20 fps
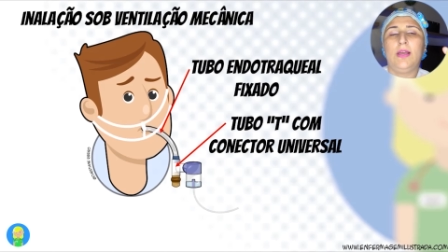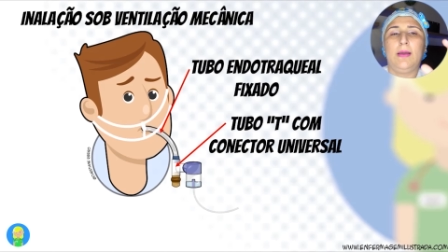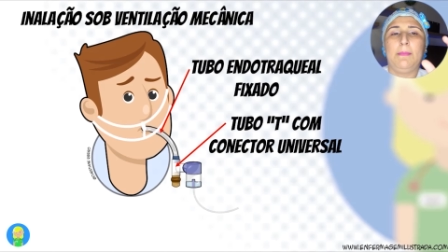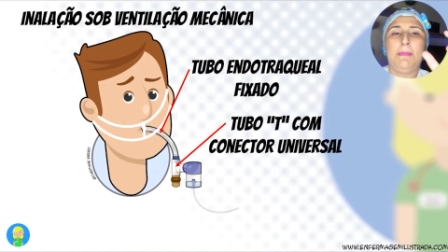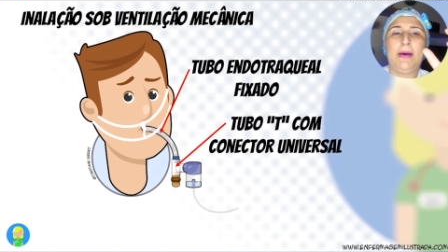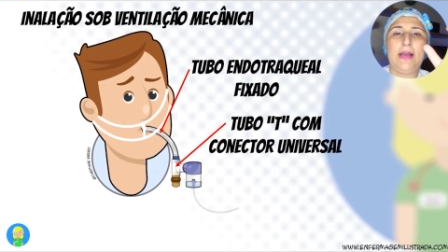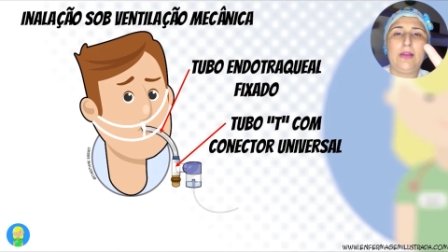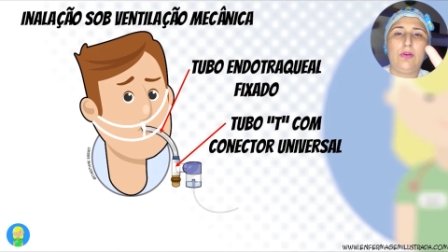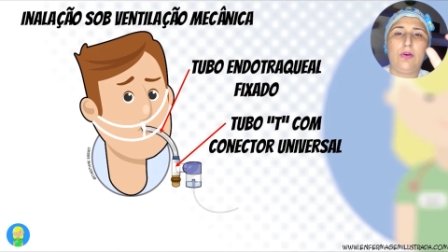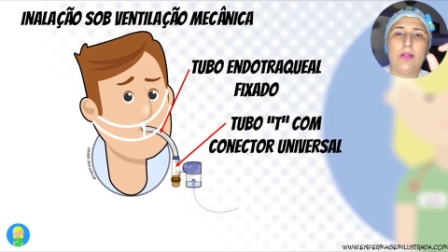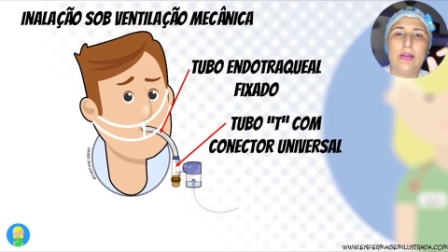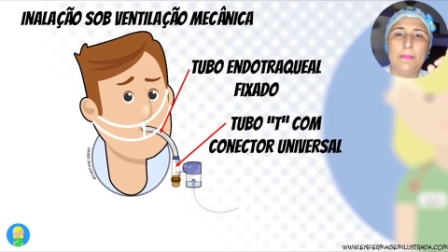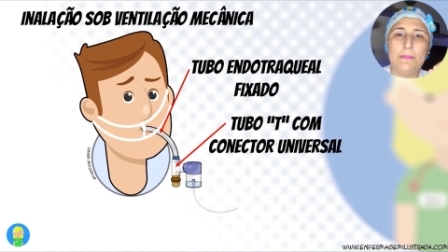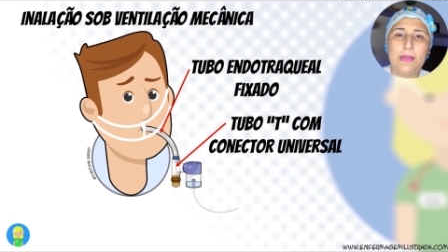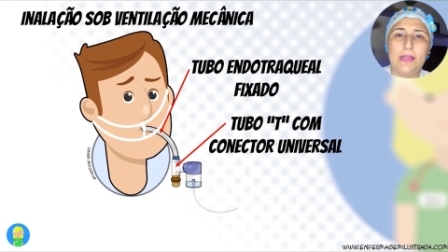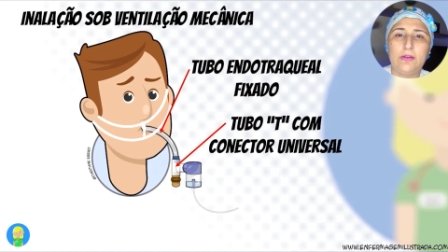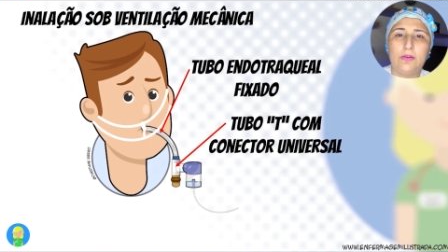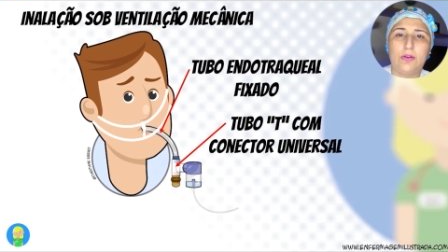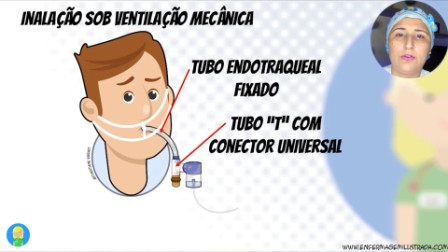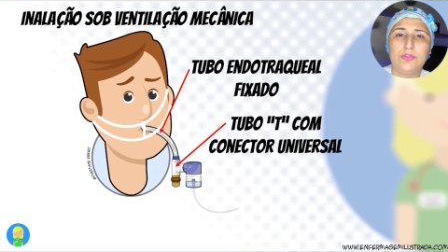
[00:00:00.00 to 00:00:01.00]
maior e a
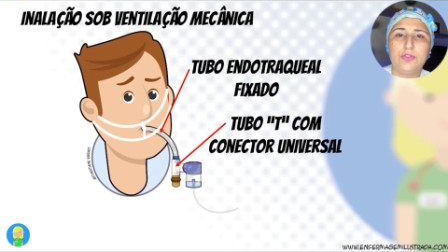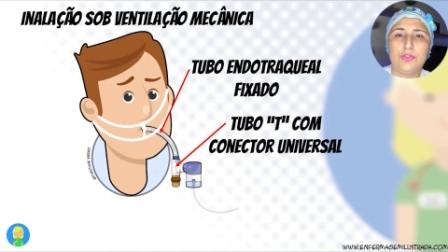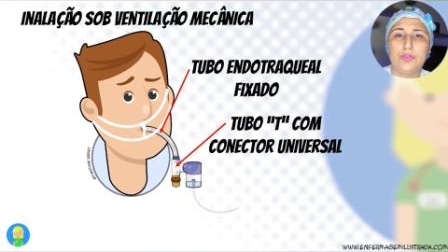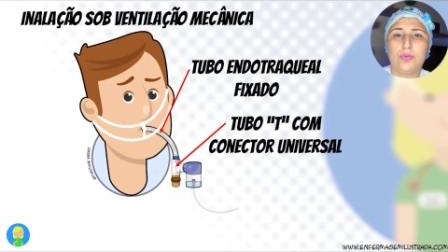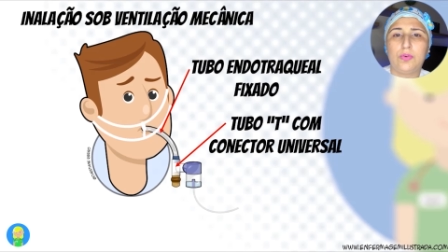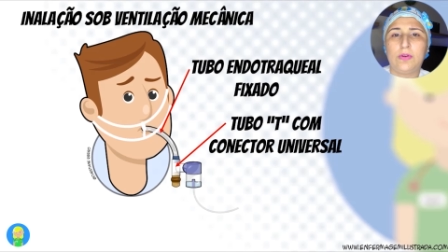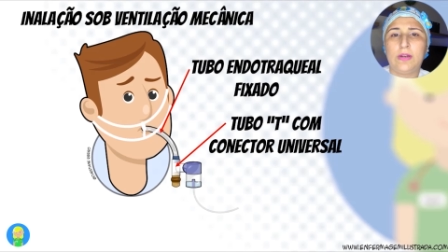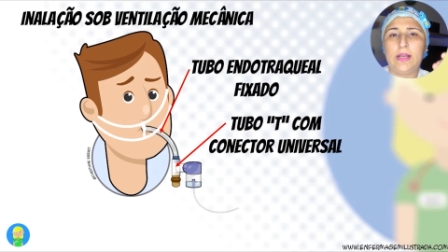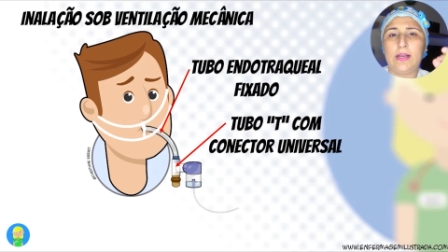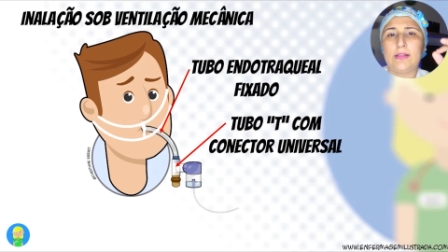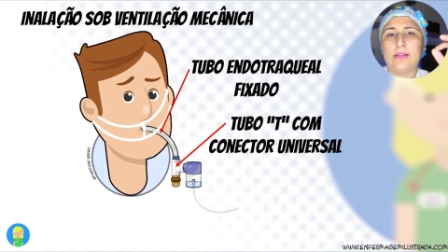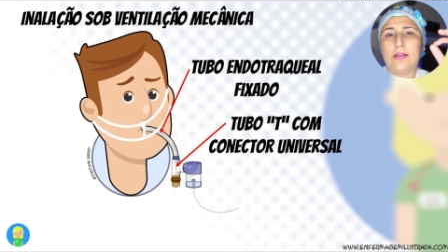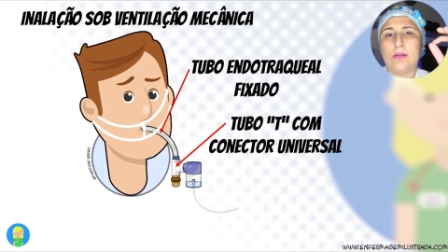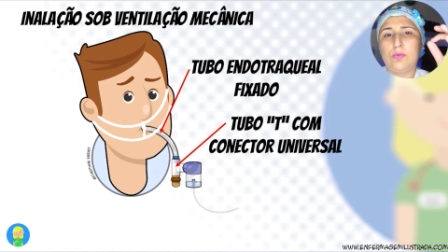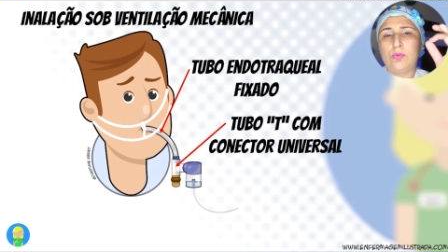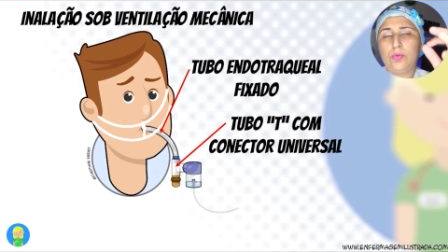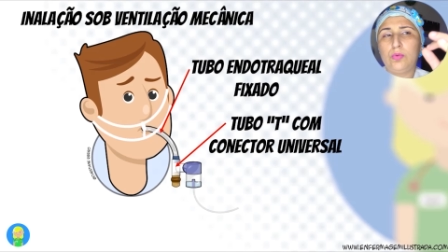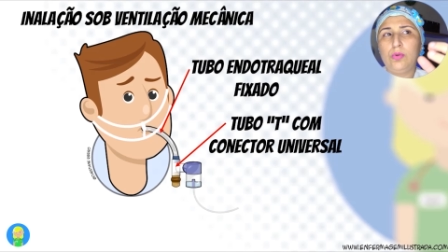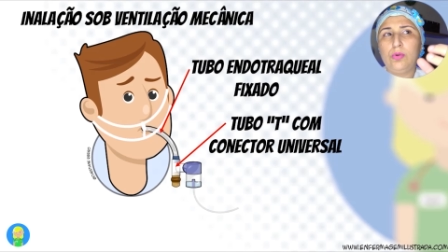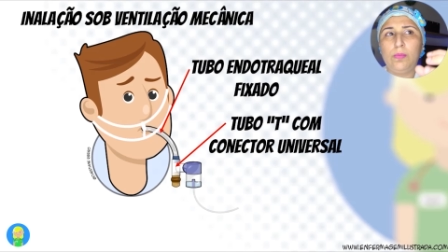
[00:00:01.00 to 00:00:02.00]
menor a gente conecta
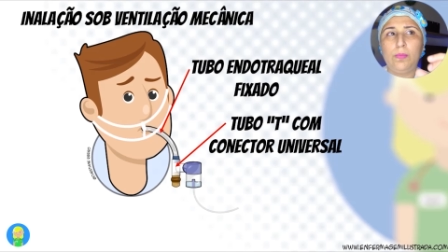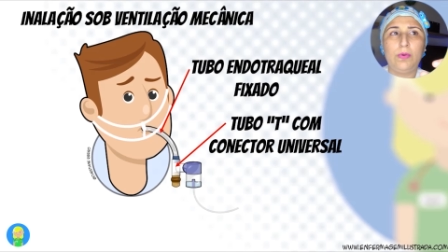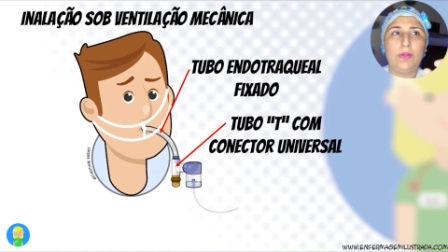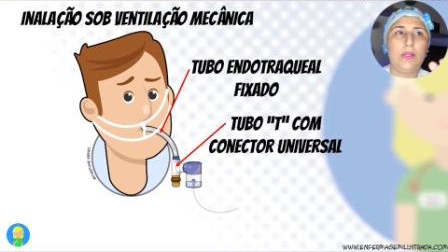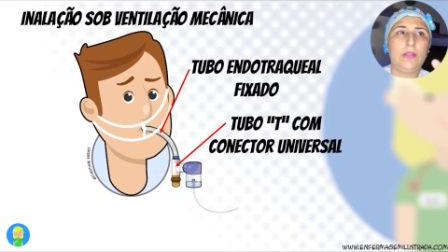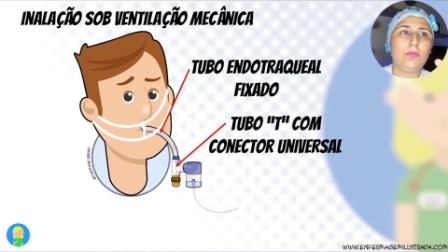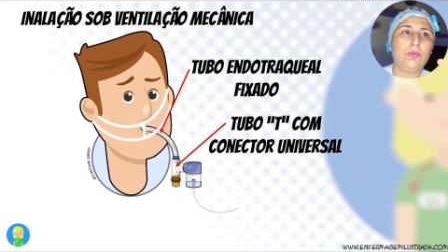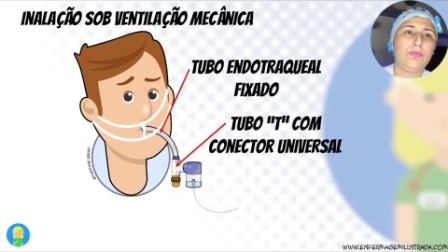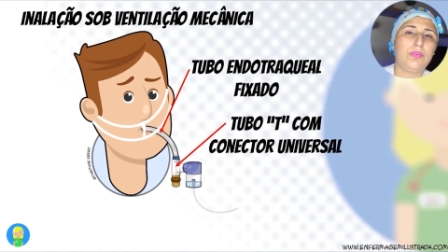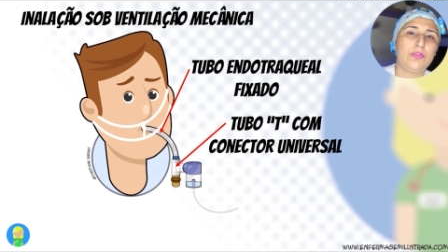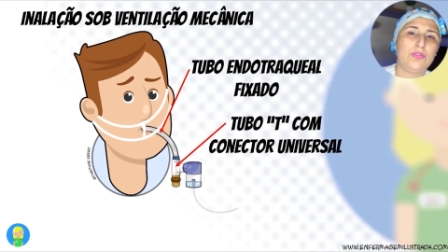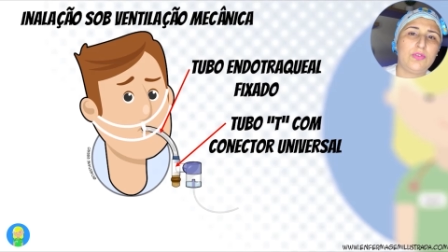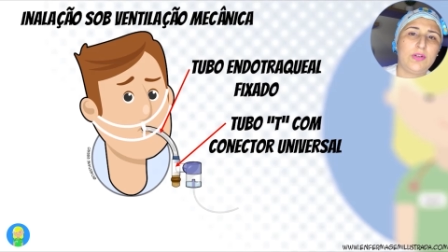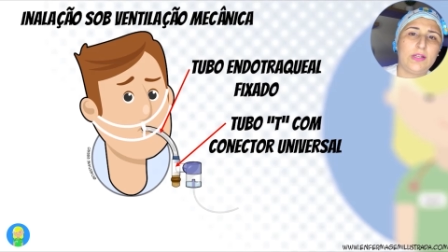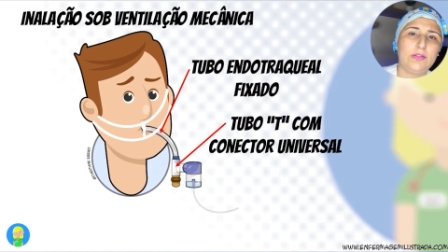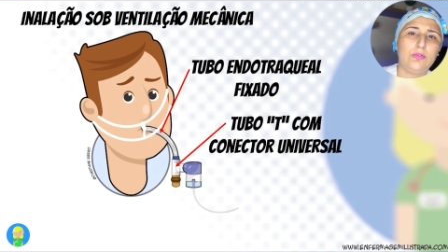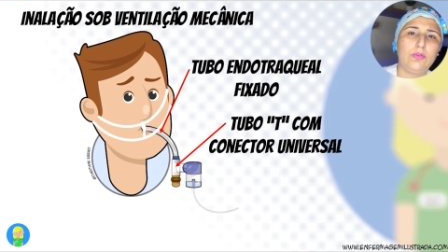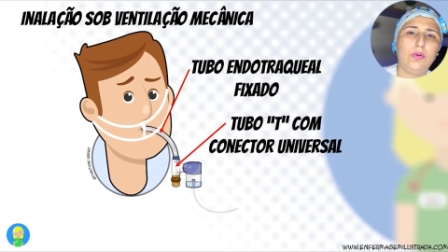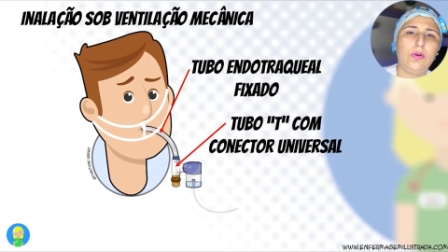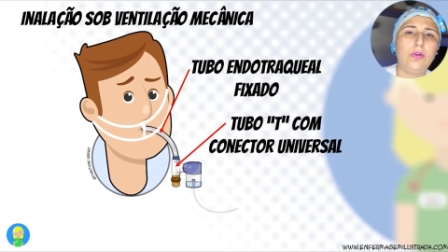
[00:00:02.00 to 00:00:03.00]
no tubo e no
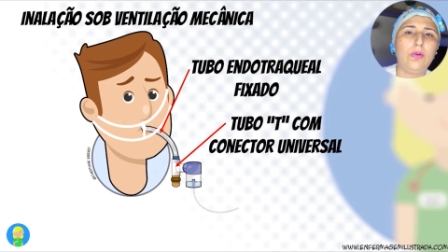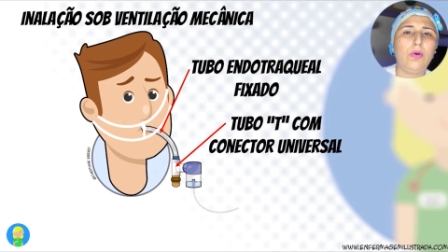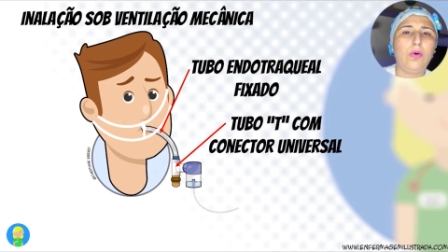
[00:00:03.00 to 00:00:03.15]
ventilador,